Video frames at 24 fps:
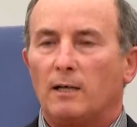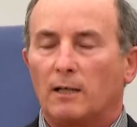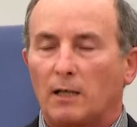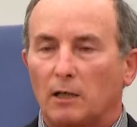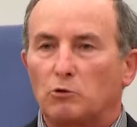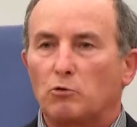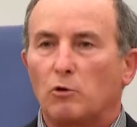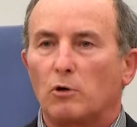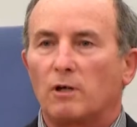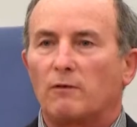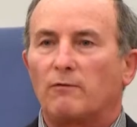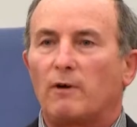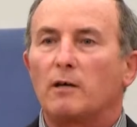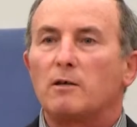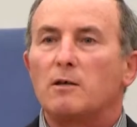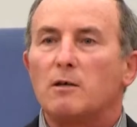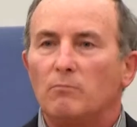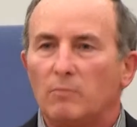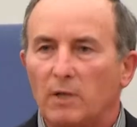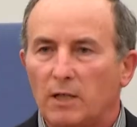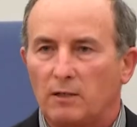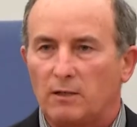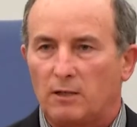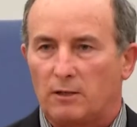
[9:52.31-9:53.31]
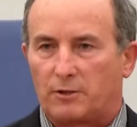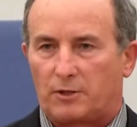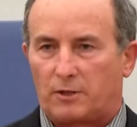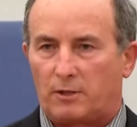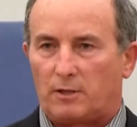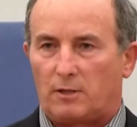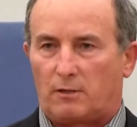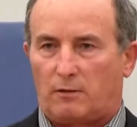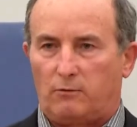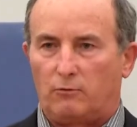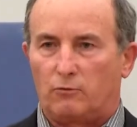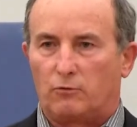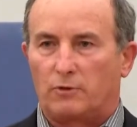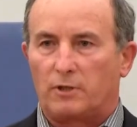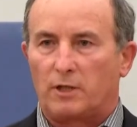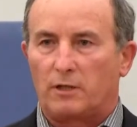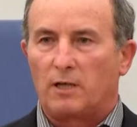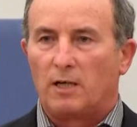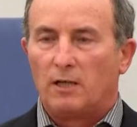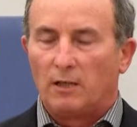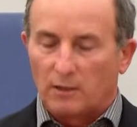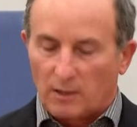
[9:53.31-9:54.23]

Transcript: которого и мы должны слушать.